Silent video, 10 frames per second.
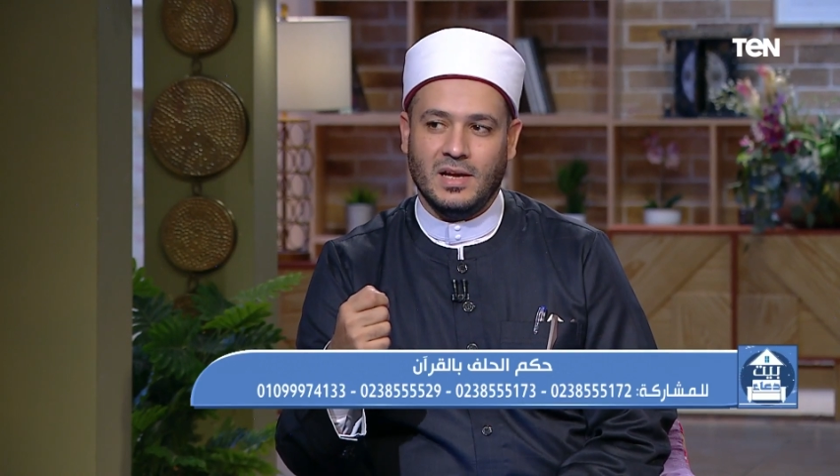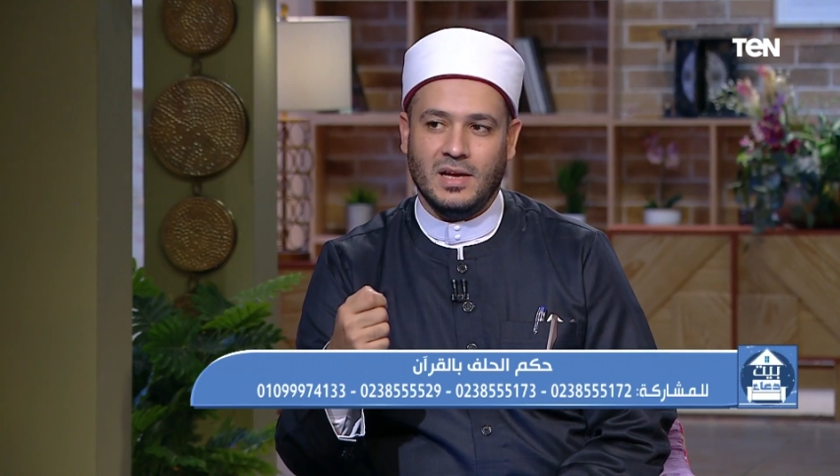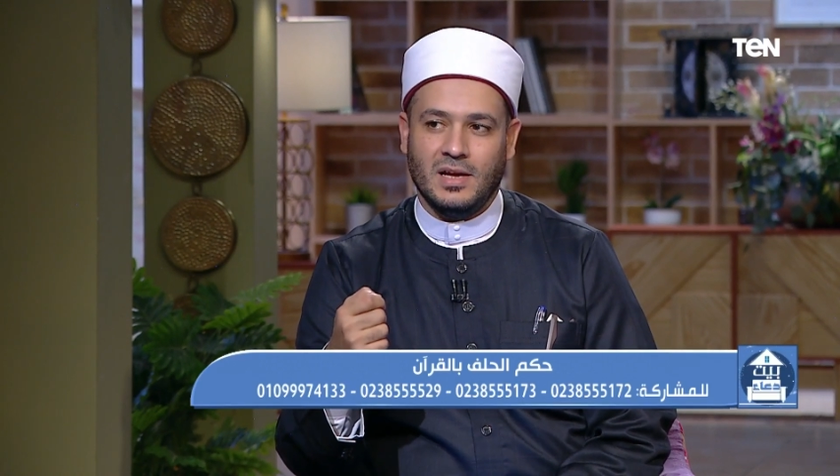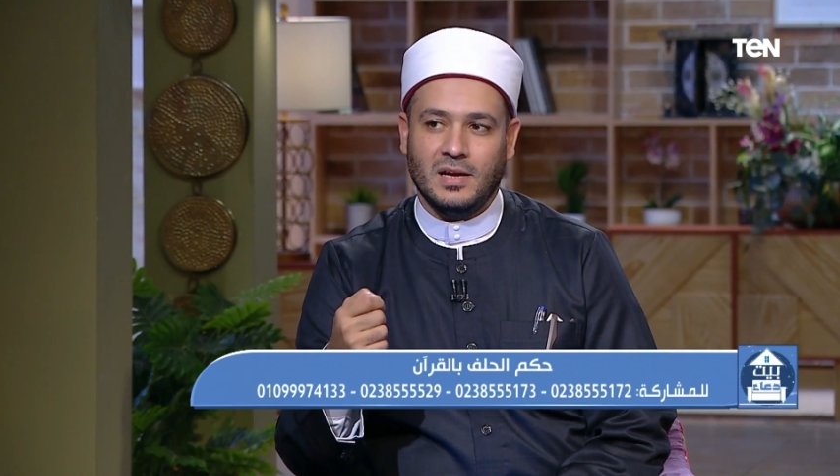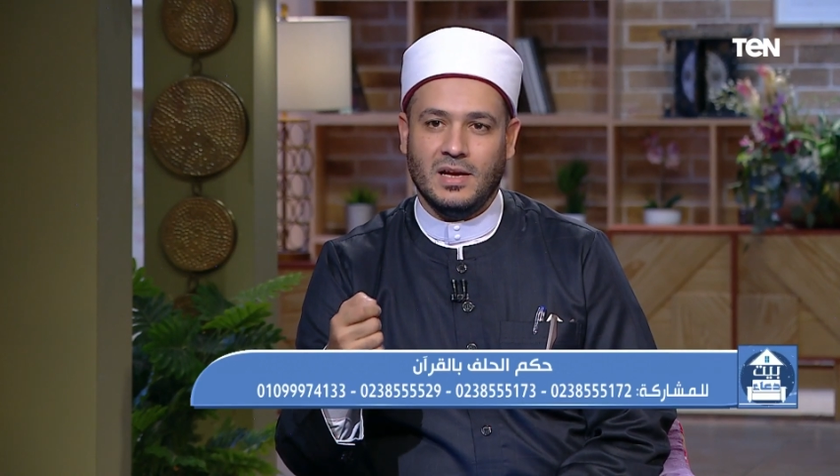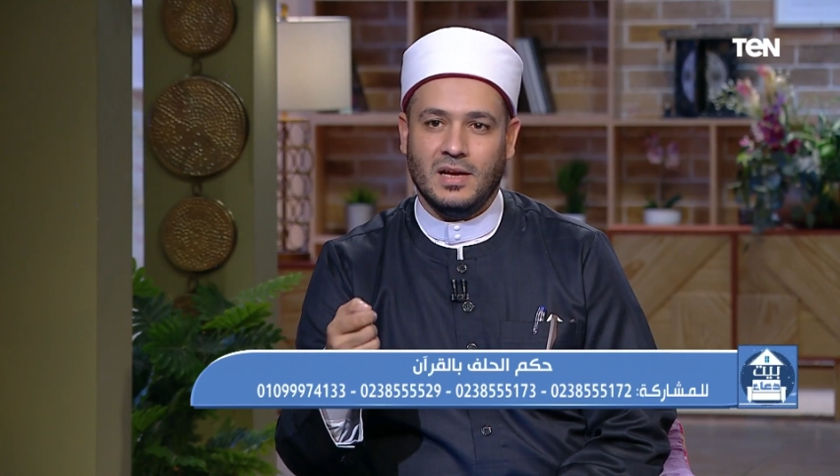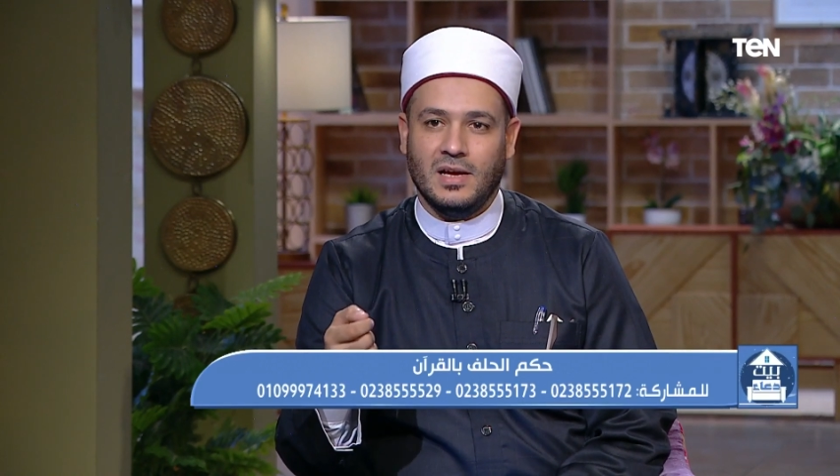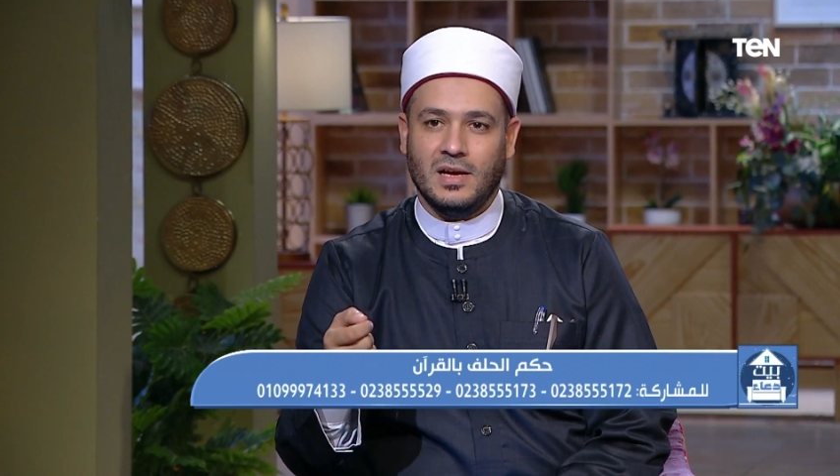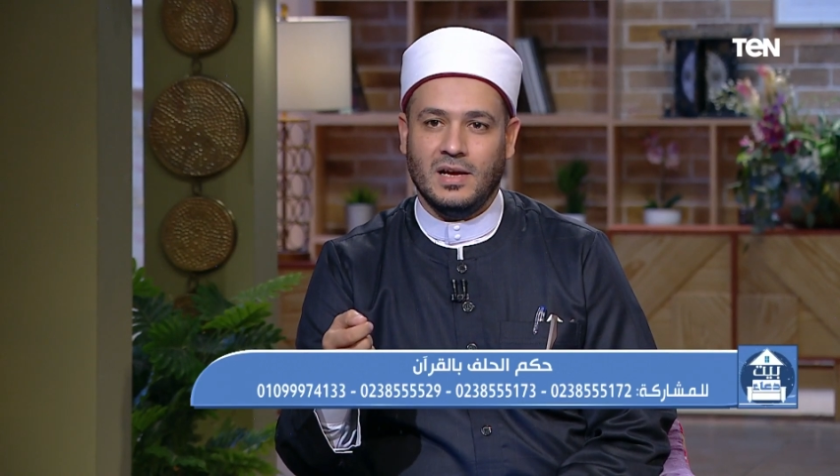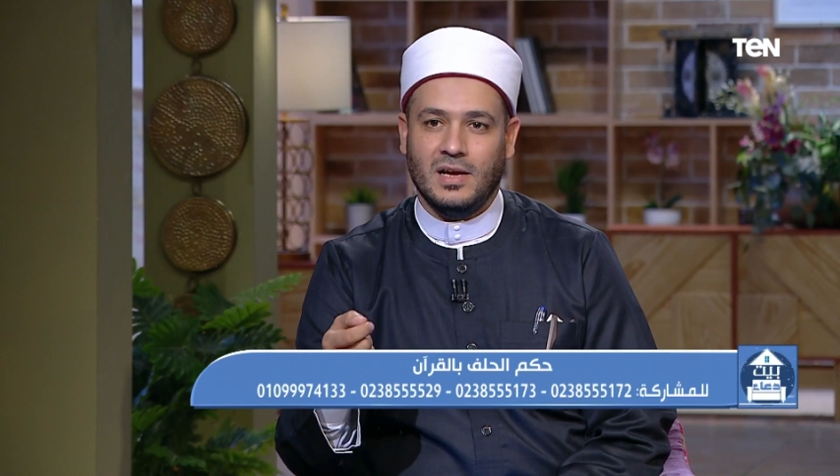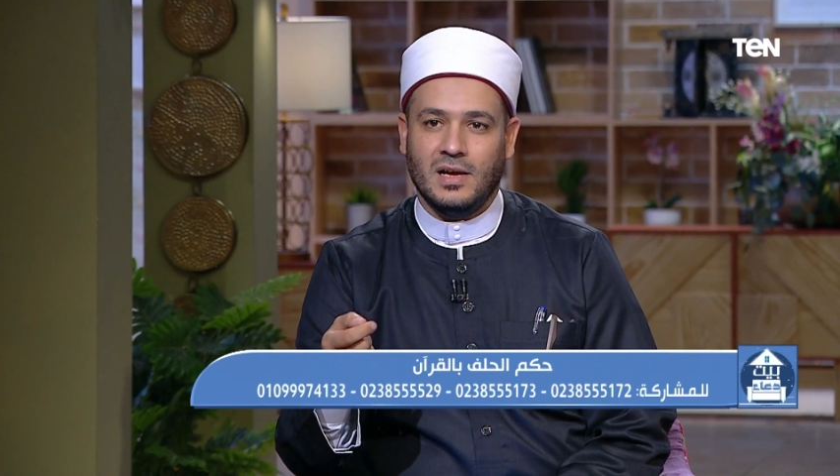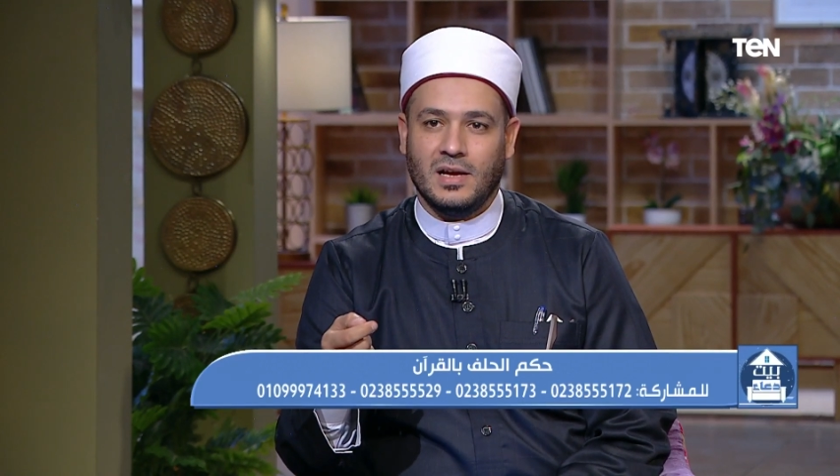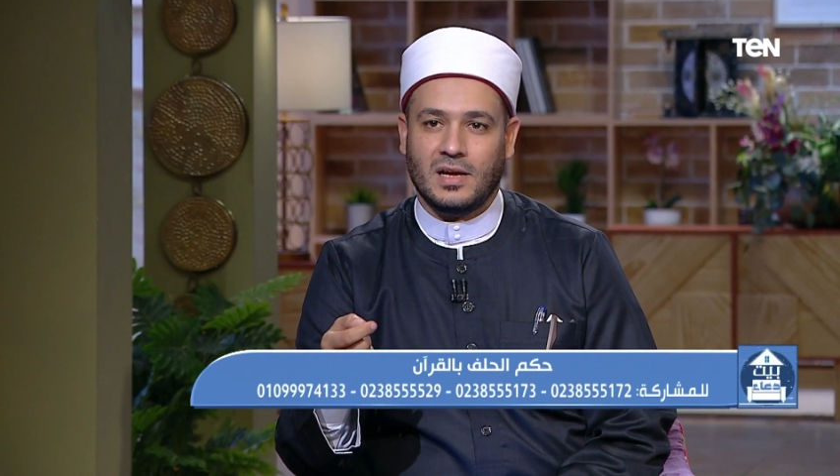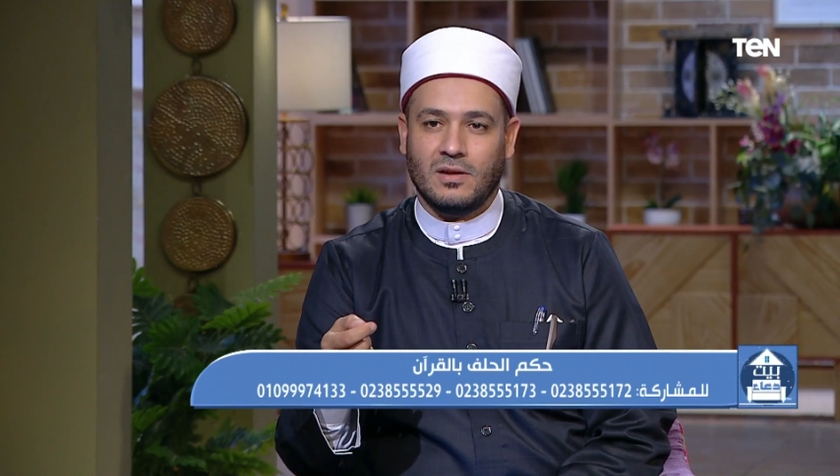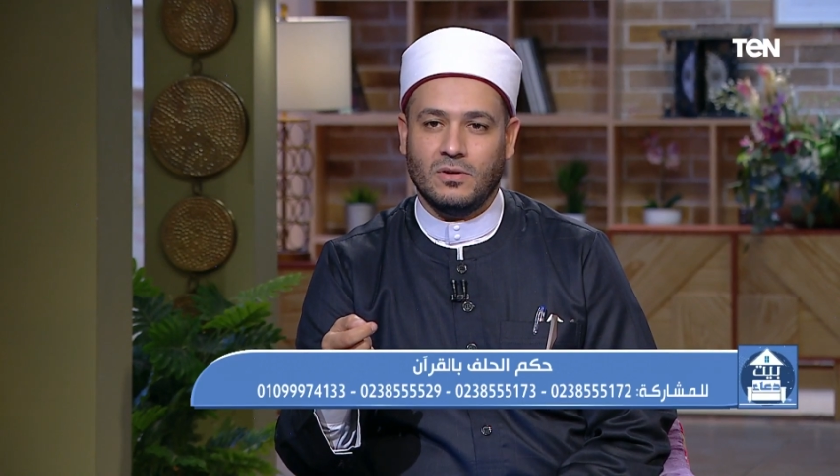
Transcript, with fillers: آه